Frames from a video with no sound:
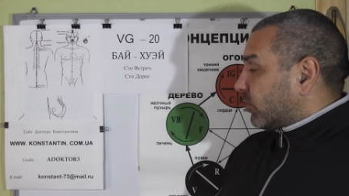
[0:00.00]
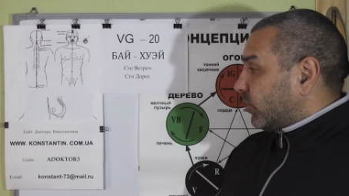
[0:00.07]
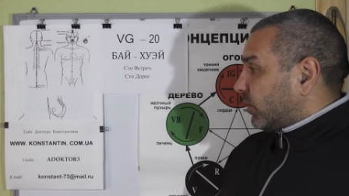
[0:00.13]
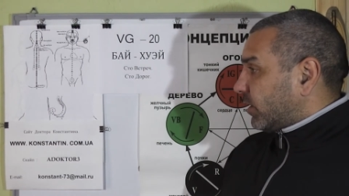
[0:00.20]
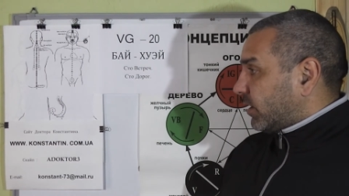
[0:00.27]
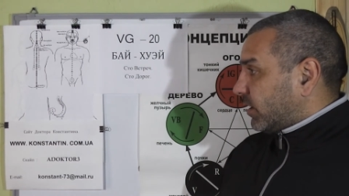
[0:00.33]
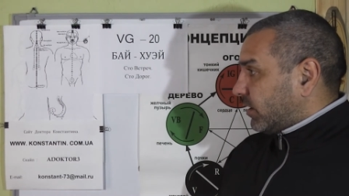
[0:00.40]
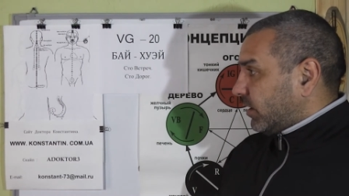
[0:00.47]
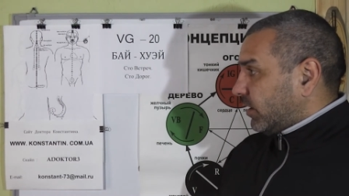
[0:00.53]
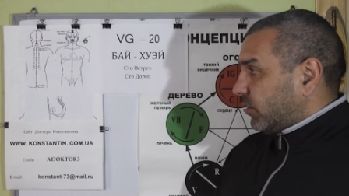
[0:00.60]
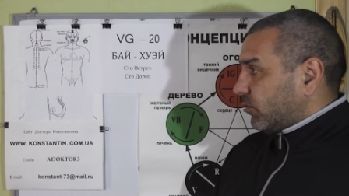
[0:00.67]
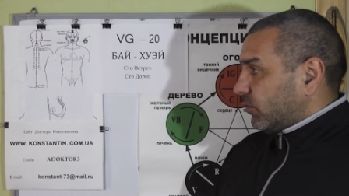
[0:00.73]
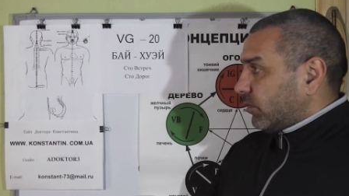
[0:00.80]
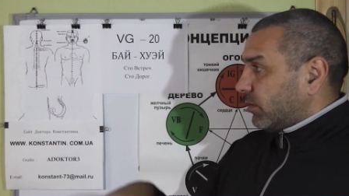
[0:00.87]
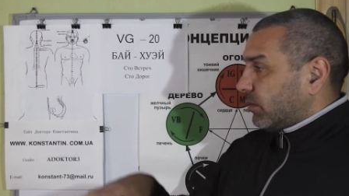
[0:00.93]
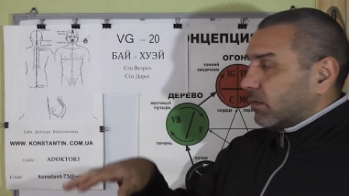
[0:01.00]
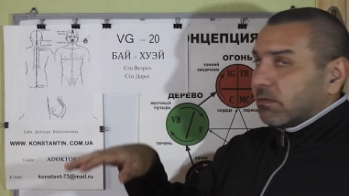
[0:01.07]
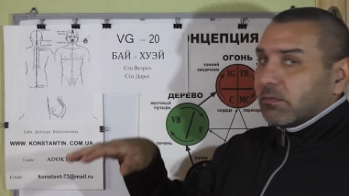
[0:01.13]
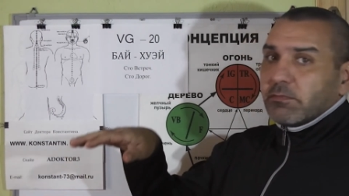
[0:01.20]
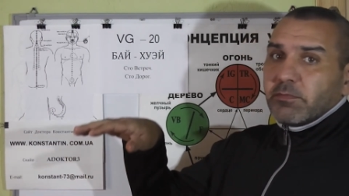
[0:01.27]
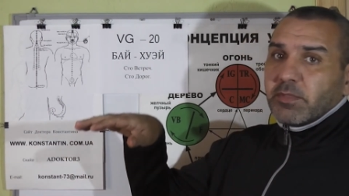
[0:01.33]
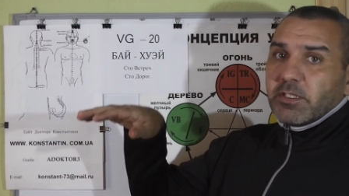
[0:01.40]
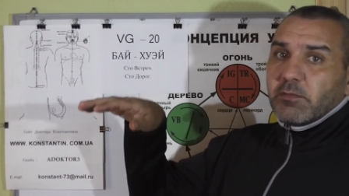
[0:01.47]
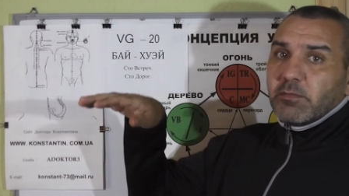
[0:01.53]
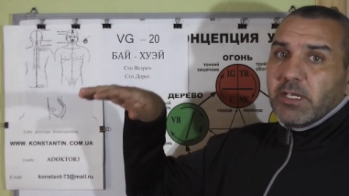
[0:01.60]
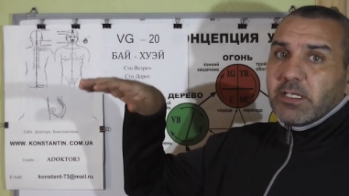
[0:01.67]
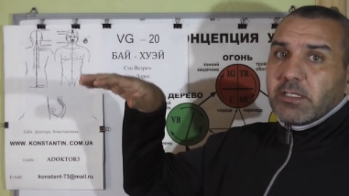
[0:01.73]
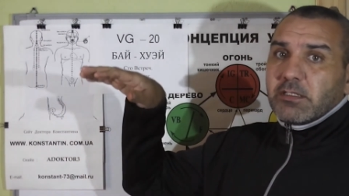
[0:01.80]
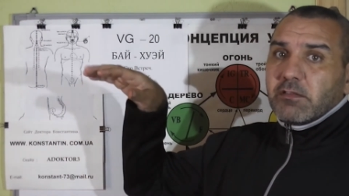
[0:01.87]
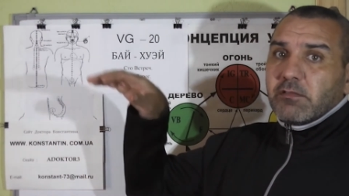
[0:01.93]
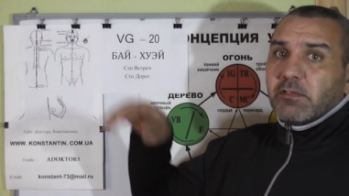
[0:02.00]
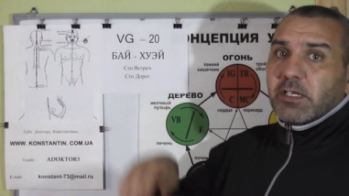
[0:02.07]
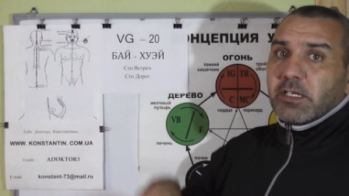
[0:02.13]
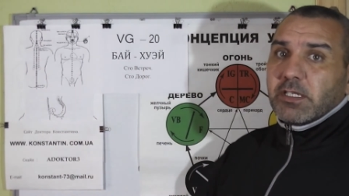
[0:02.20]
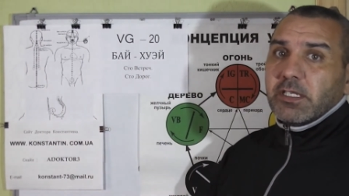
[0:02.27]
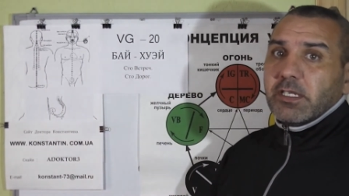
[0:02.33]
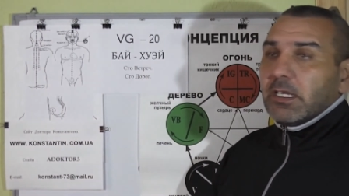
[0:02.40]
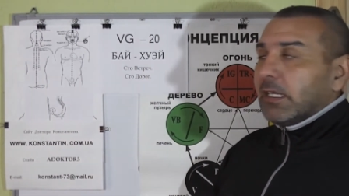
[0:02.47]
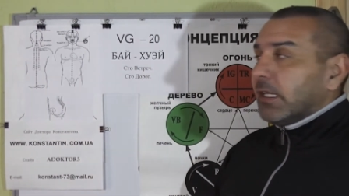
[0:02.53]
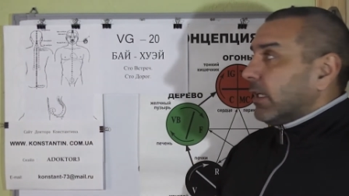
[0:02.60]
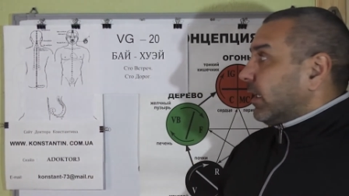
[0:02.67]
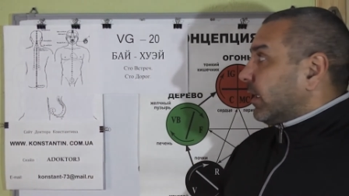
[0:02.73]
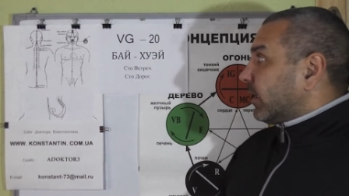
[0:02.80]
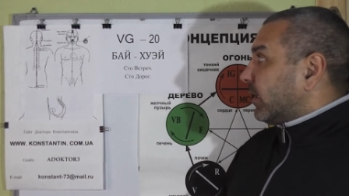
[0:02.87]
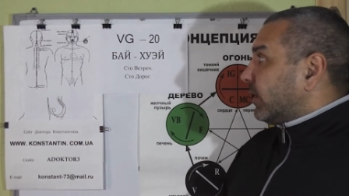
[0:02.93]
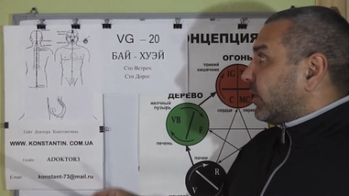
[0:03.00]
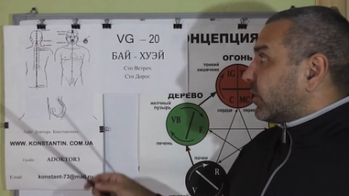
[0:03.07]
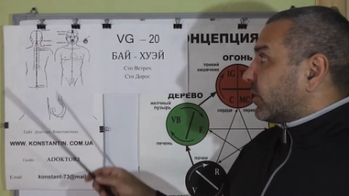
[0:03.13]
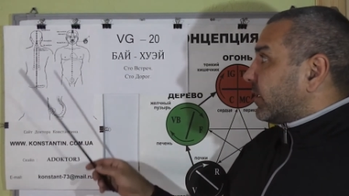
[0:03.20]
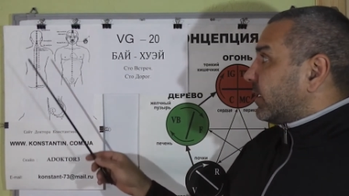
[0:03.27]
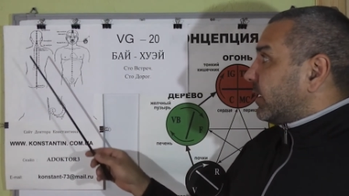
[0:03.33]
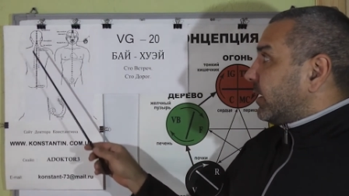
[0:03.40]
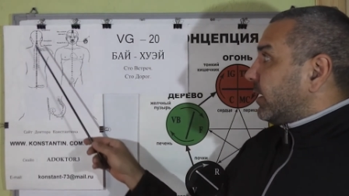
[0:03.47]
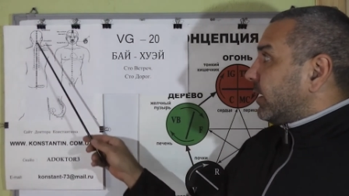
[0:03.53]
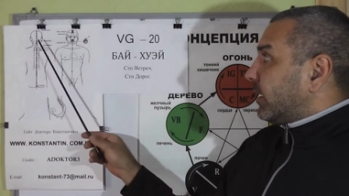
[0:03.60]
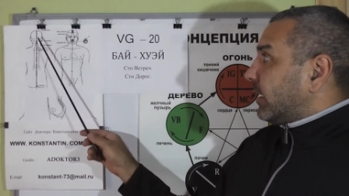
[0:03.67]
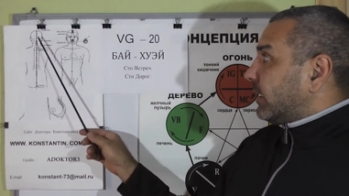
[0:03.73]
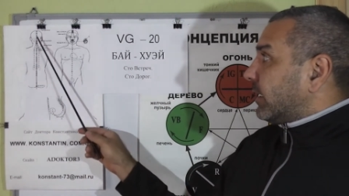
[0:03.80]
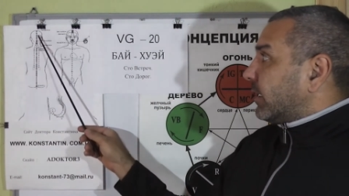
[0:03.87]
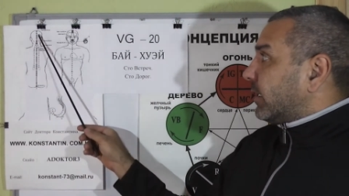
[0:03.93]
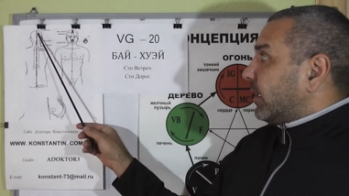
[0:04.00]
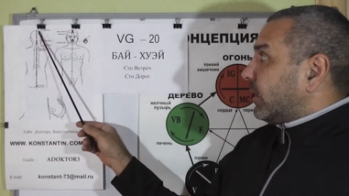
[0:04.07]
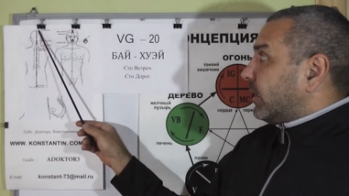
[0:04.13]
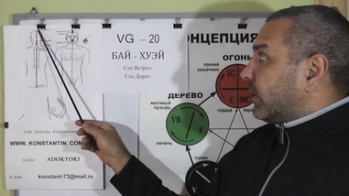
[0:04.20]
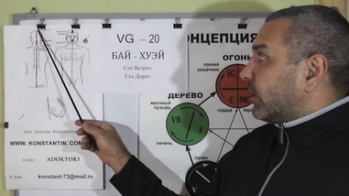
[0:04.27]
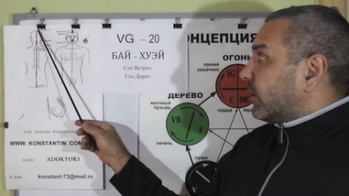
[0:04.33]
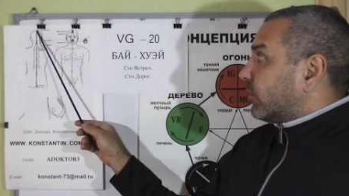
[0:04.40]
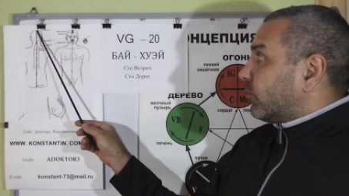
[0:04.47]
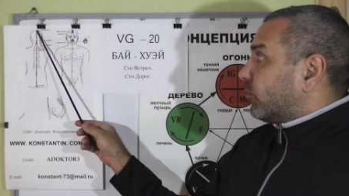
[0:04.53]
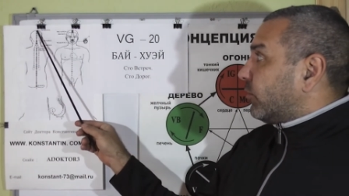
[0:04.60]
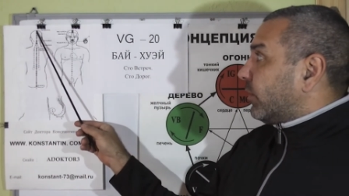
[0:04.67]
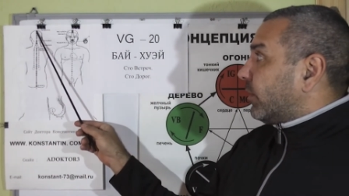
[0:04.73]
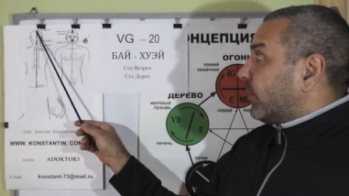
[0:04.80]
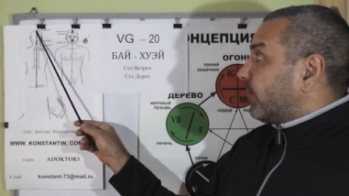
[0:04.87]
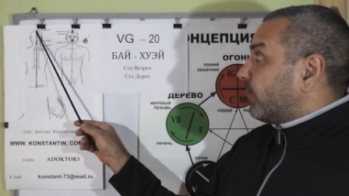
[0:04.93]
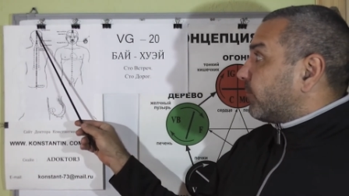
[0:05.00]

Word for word: То есть снизу поднимается вверх. И, конечно, если энергетика, что